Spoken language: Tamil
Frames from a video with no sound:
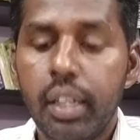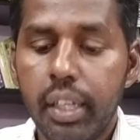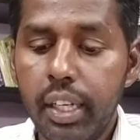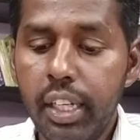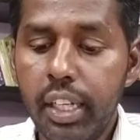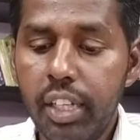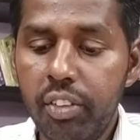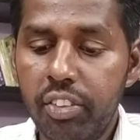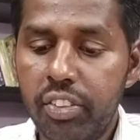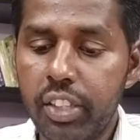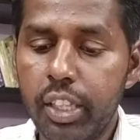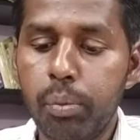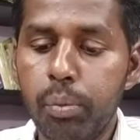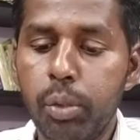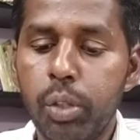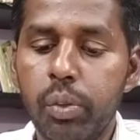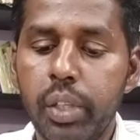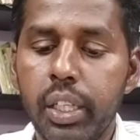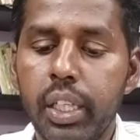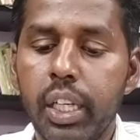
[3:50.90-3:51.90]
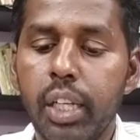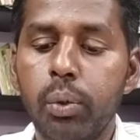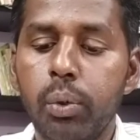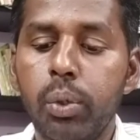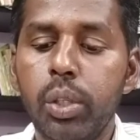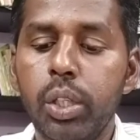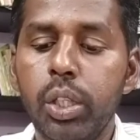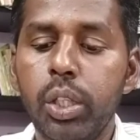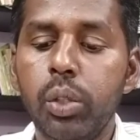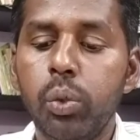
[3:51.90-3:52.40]
ரெண்டு விஷயத்தை முன்வைக்கிறார்
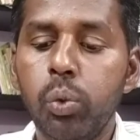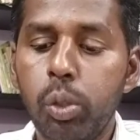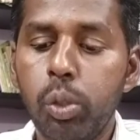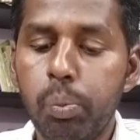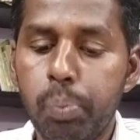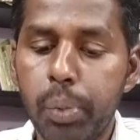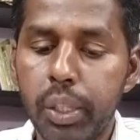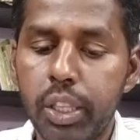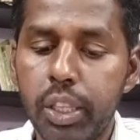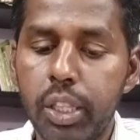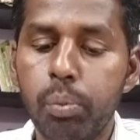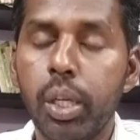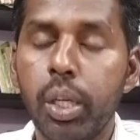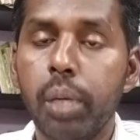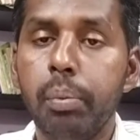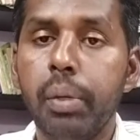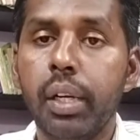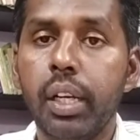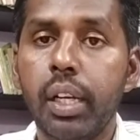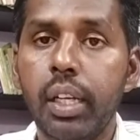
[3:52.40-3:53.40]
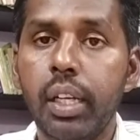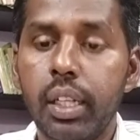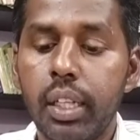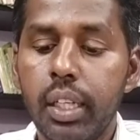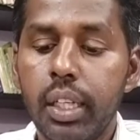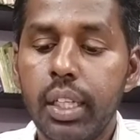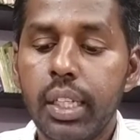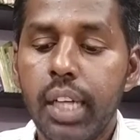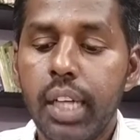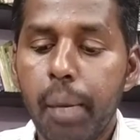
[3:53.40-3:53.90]
ஒன்று உற்பத்தி முறைமைகள்
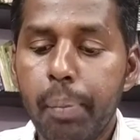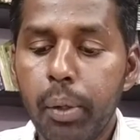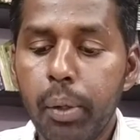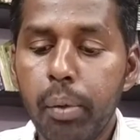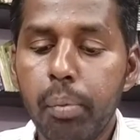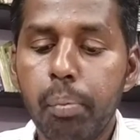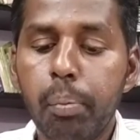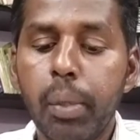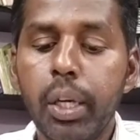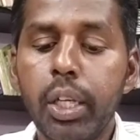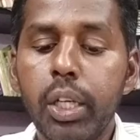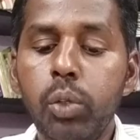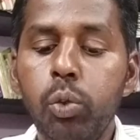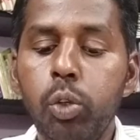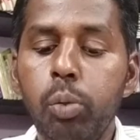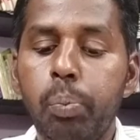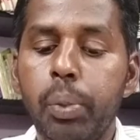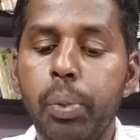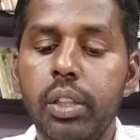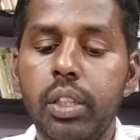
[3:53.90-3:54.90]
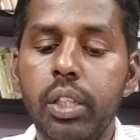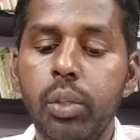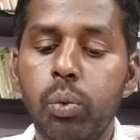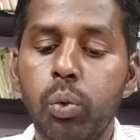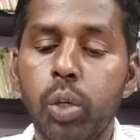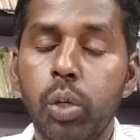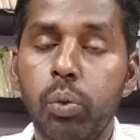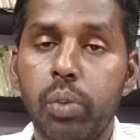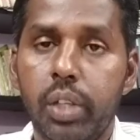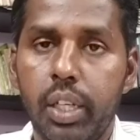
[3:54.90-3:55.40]
அப்புறம் மறு உற்பத்தி
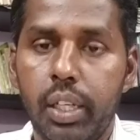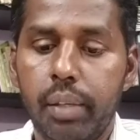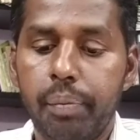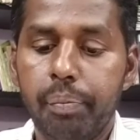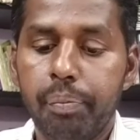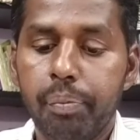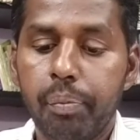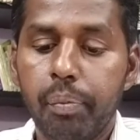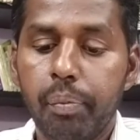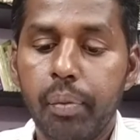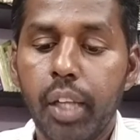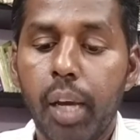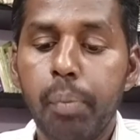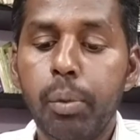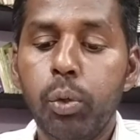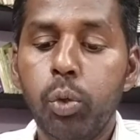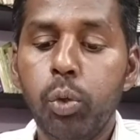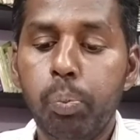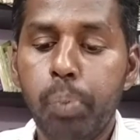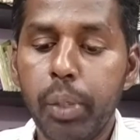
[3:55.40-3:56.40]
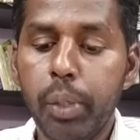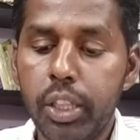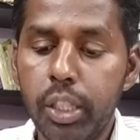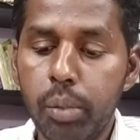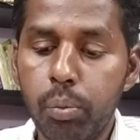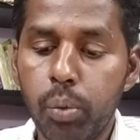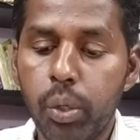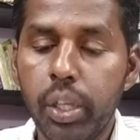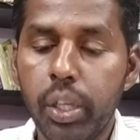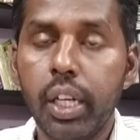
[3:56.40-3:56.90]
உறவுகள் அப்போ உற்பத்தி
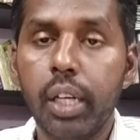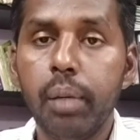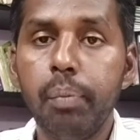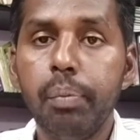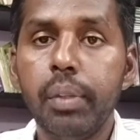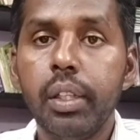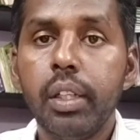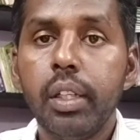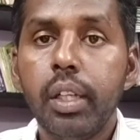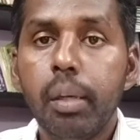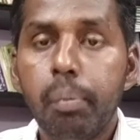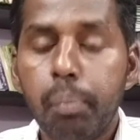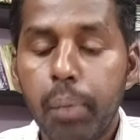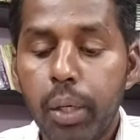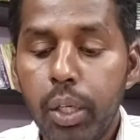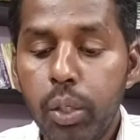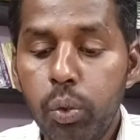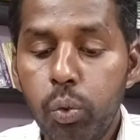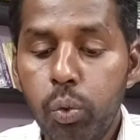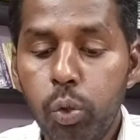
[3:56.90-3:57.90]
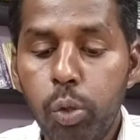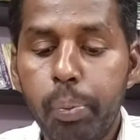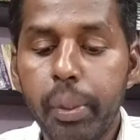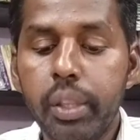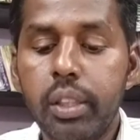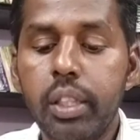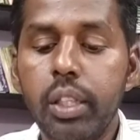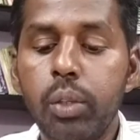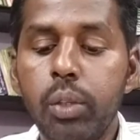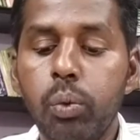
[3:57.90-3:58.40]
முறைகளும் மறு
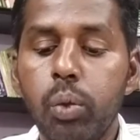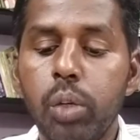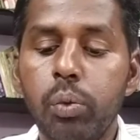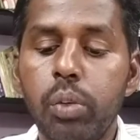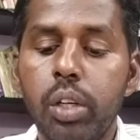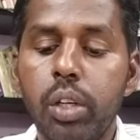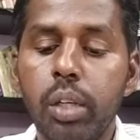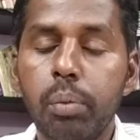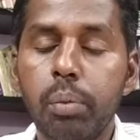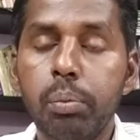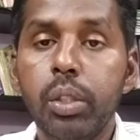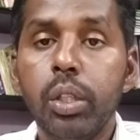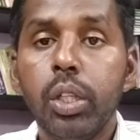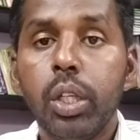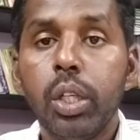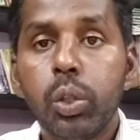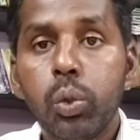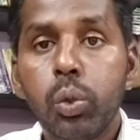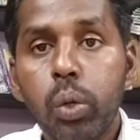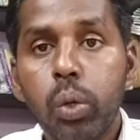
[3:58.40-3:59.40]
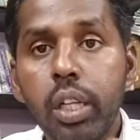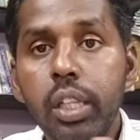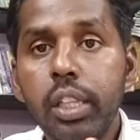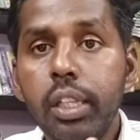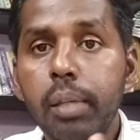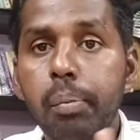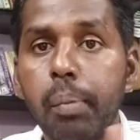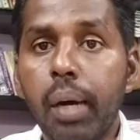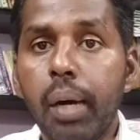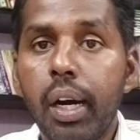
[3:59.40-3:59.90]
உற்பத்தி உறவுகளும்
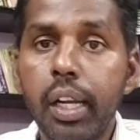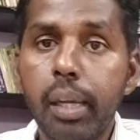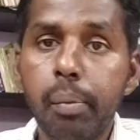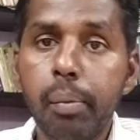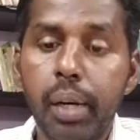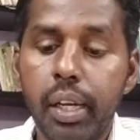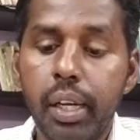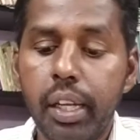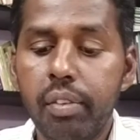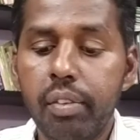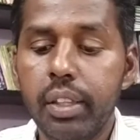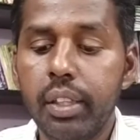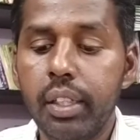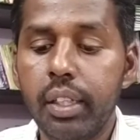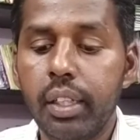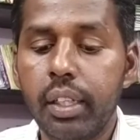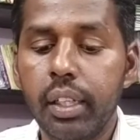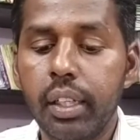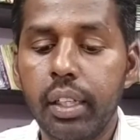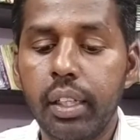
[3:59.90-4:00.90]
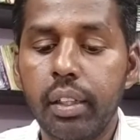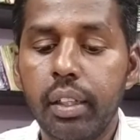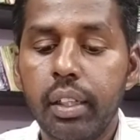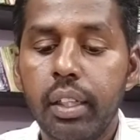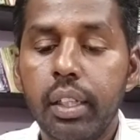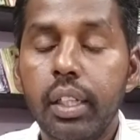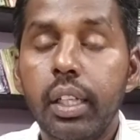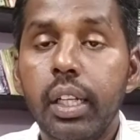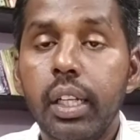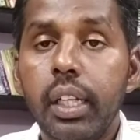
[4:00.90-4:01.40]
தொடர்ந்து மாறி மாறி வந்திருக்கு
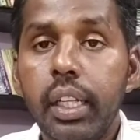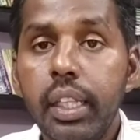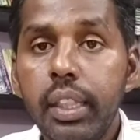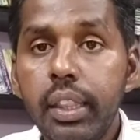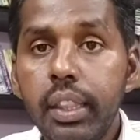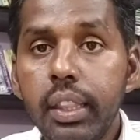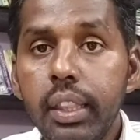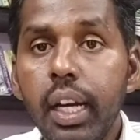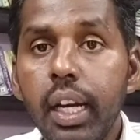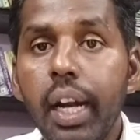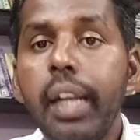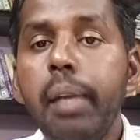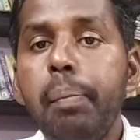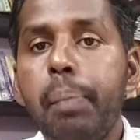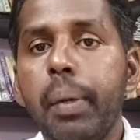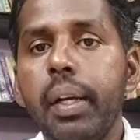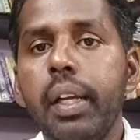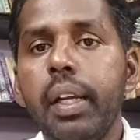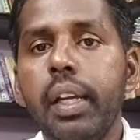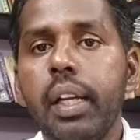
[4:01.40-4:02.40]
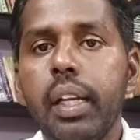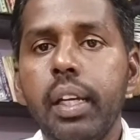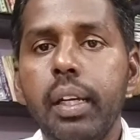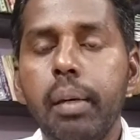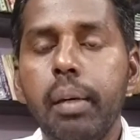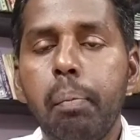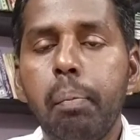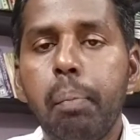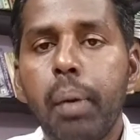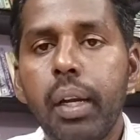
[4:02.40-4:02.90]
இந்த அடிப்படையில்
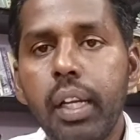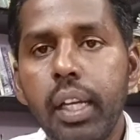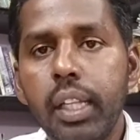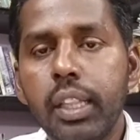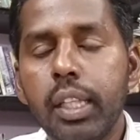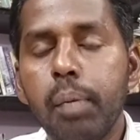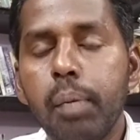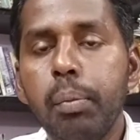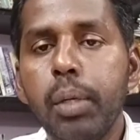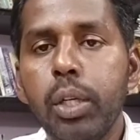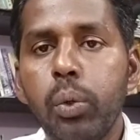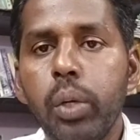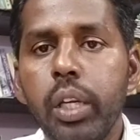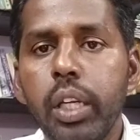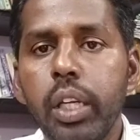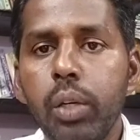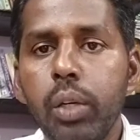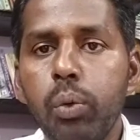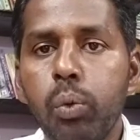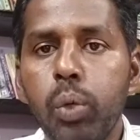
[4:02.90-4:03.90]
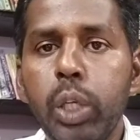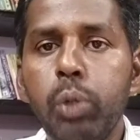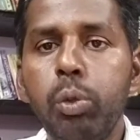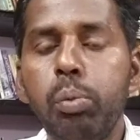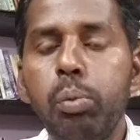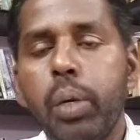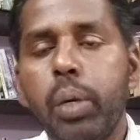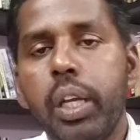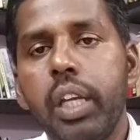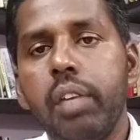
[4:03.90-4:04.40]
பண்டைய தமிழருடைய உணவு
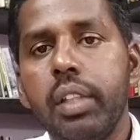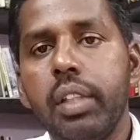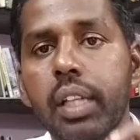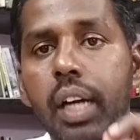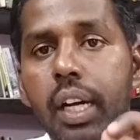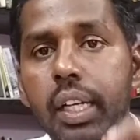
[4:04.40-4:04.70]
முறையை வந்து